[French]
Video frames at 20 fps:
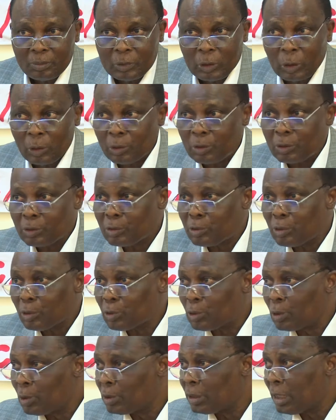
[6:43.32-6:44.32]
Donc ce
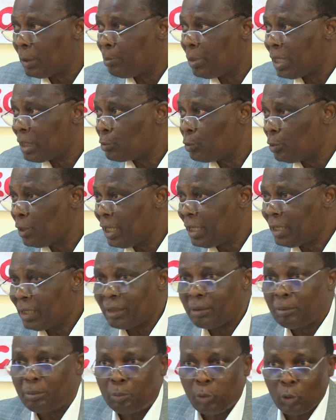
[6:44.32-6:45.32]
sont des partenaires
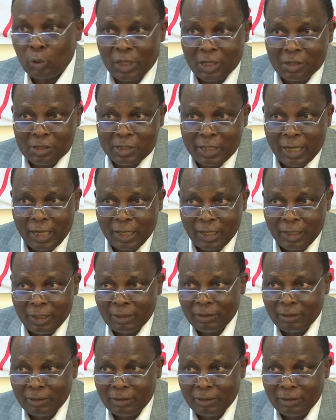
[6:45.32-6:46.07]
potentiels